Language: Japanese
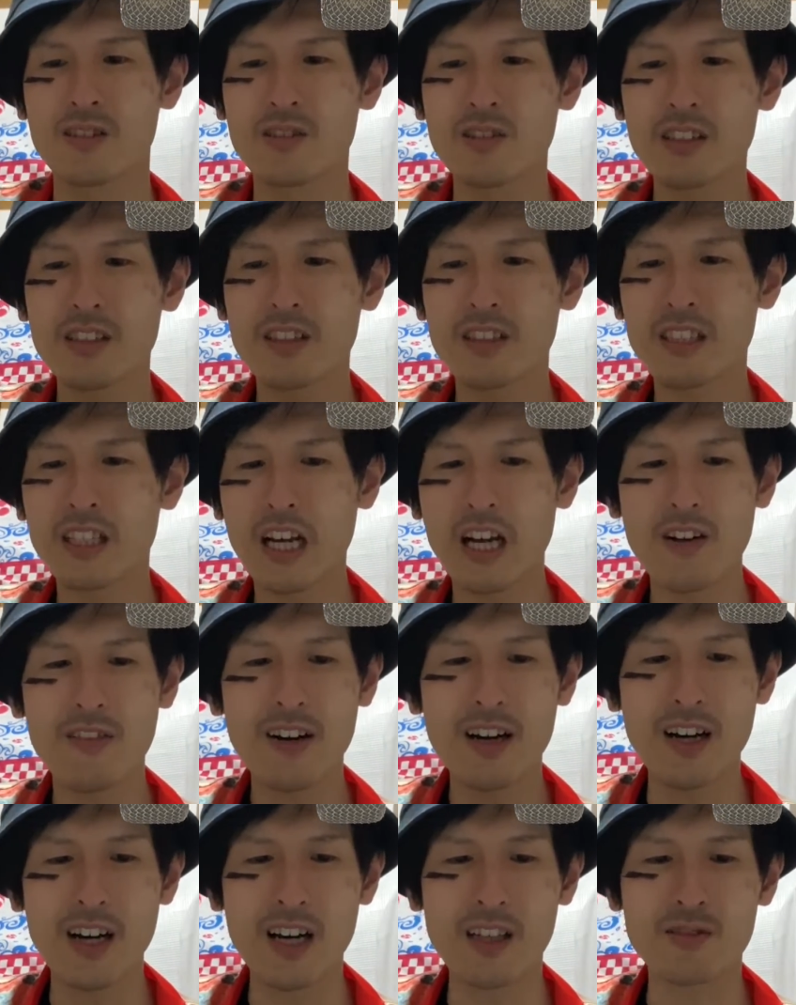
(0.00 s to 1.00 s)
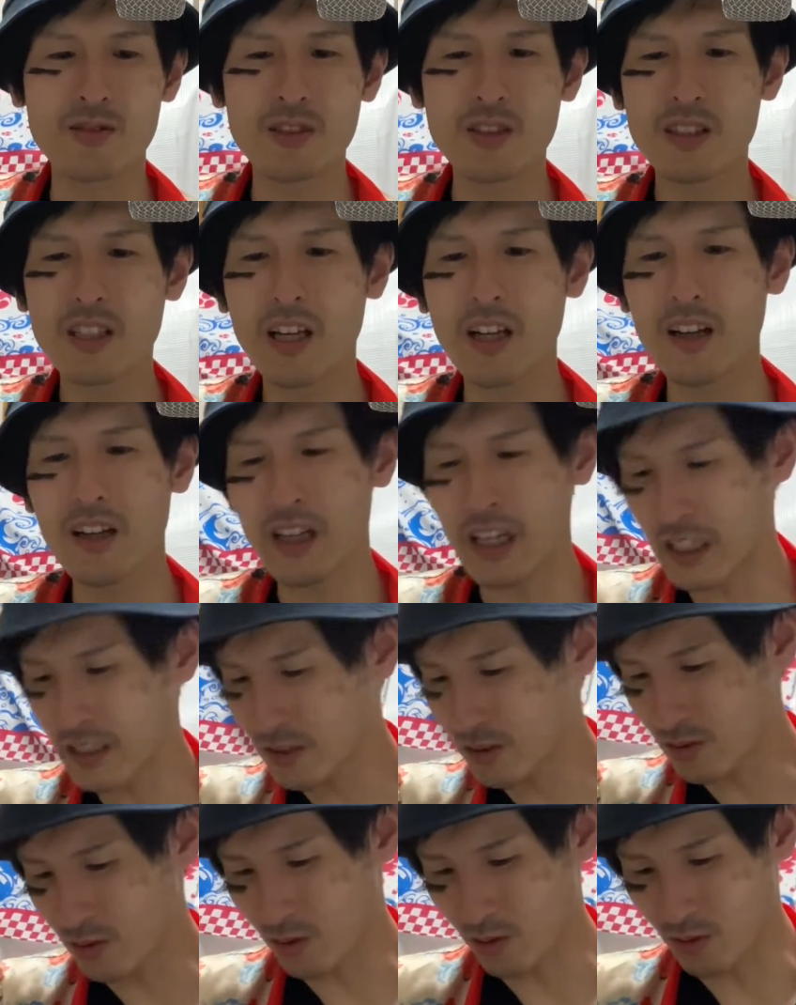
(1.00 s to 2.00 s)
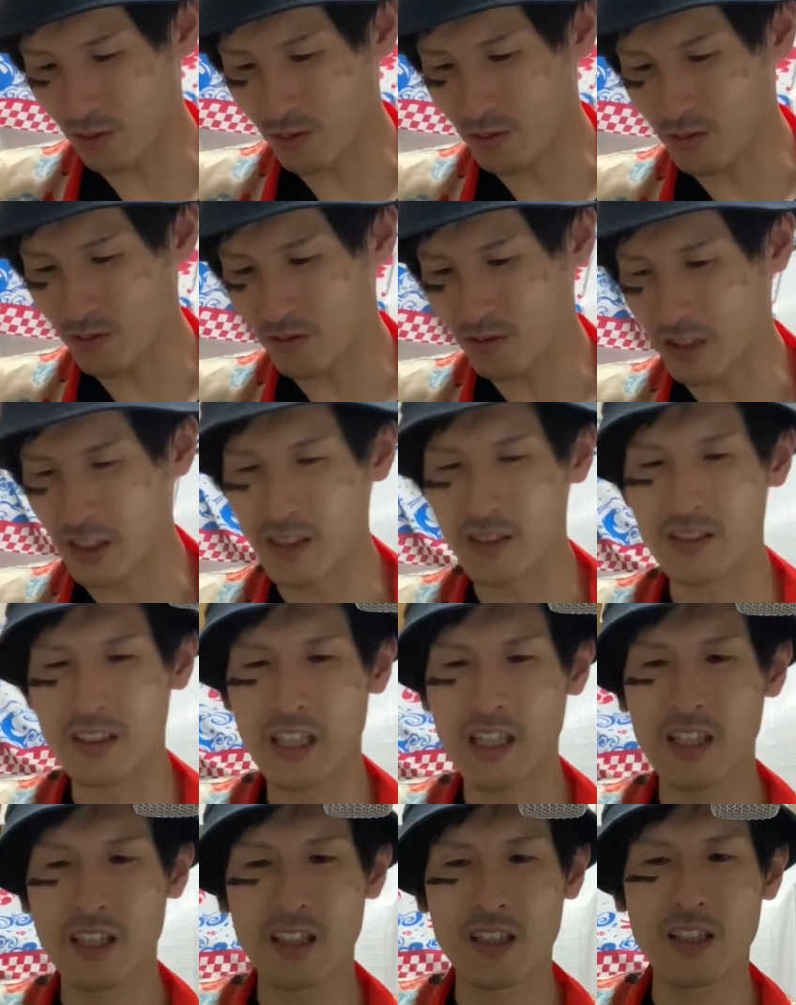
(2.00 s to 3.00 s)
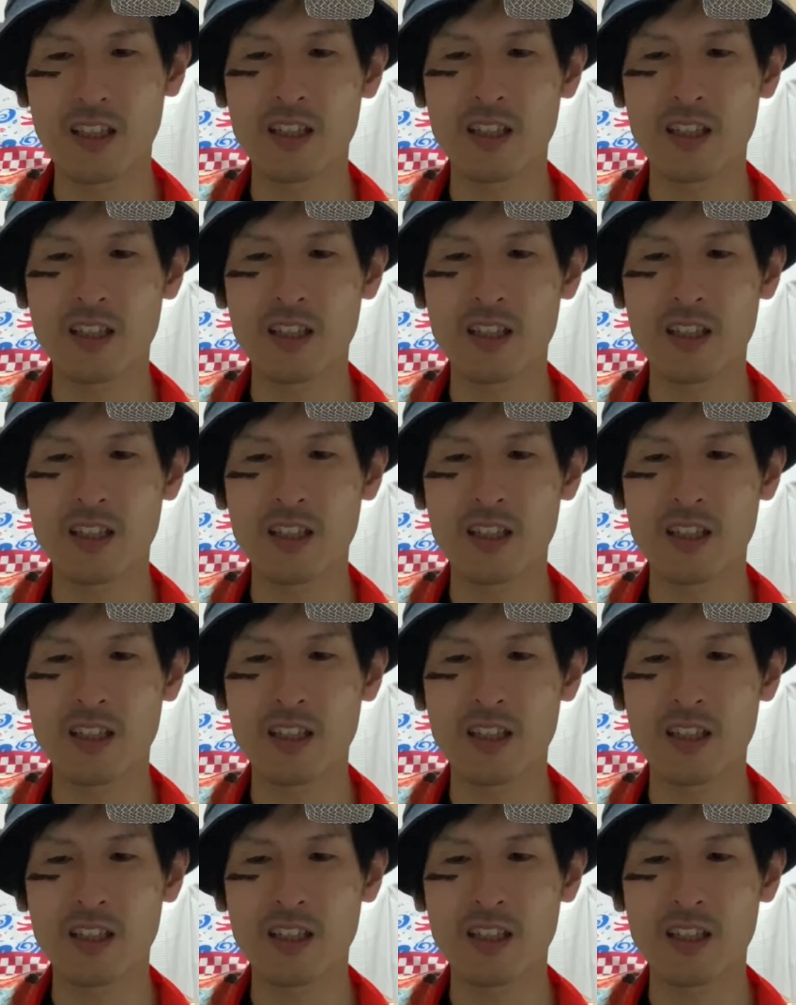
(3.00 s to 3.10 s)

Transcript: ツイッターは、あ、ツイッターラストですね。